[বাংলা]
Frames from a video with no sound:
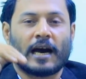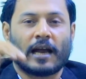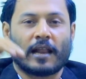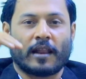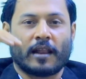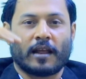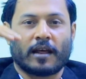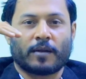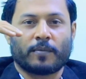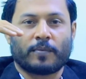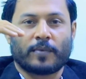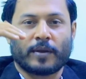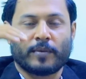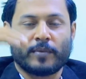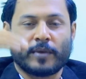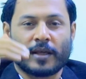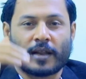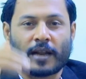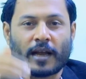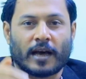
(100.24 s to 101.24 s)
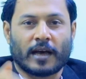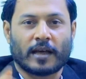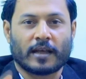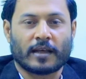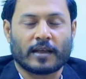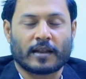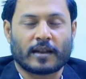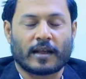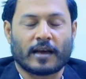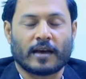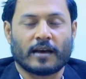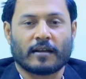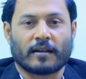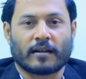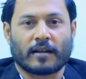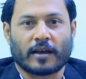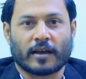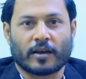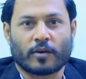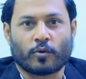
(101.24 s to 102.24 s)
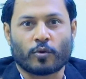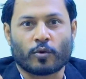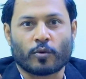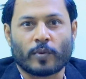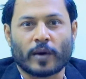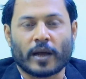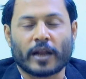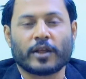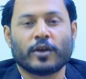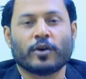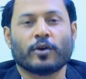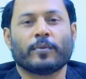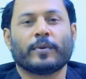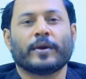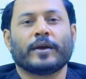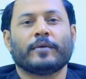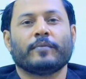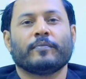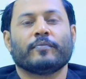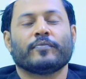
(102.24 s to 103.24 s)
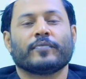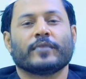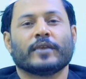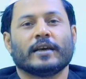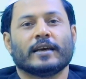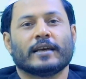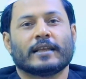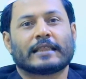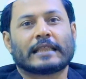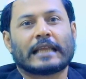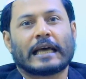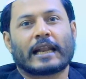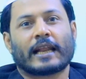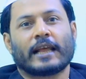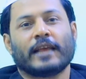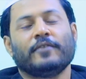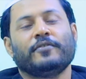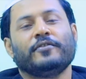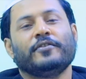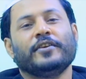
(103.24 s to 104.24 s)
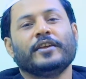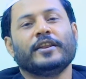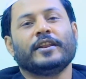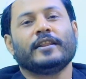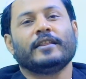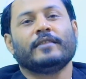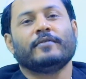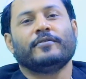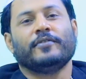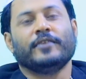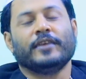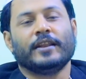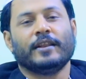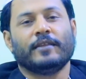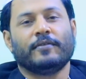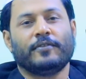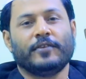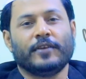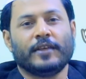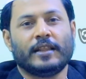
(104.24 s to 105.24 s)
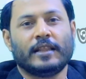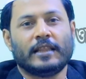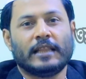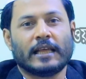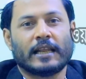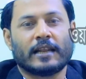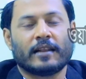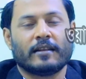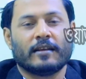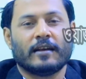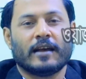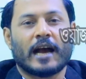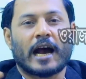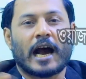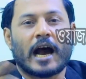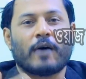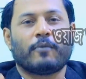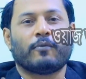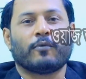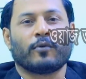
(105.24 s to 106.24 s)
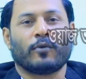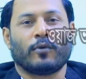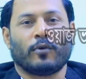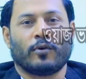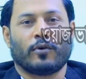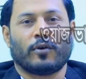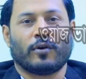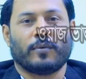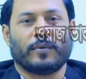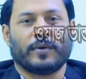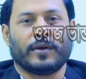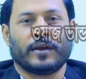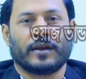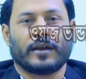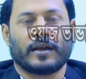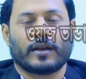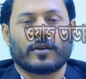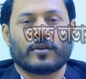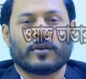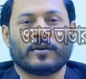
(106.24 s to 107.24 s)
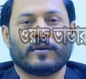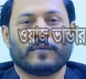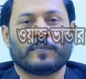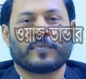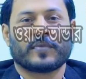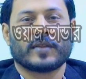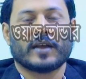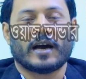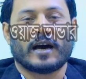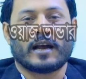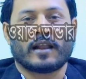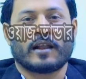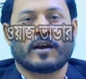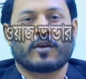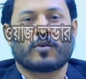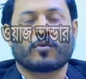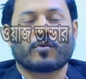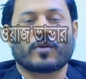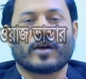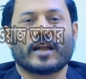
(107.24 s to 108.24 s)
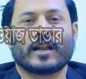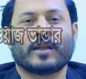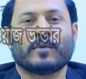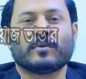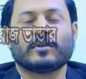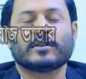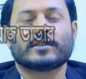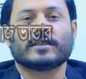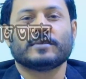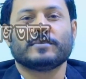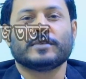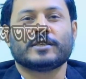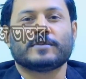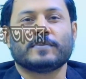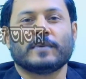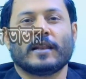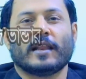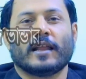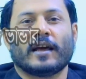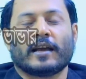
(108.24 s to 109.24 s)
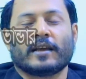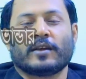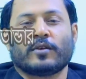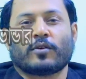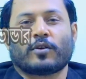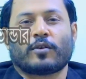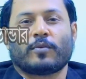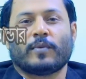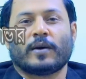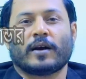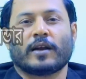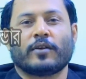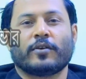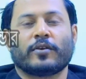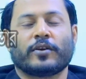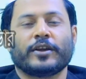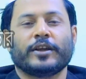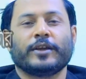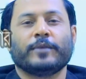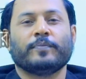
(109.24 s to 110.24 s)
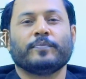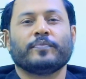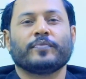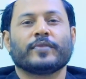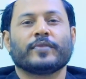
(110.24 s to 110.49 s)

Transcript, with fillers: আল্লাহর প্রেমে রাহা রাহ কোরবানি হবে তারাই ফির ফির ফিরদের আফুল লোক হবে কেন আল্লাহ কোরআনে বলছে বিসমিল্লাহ রহমান রহিম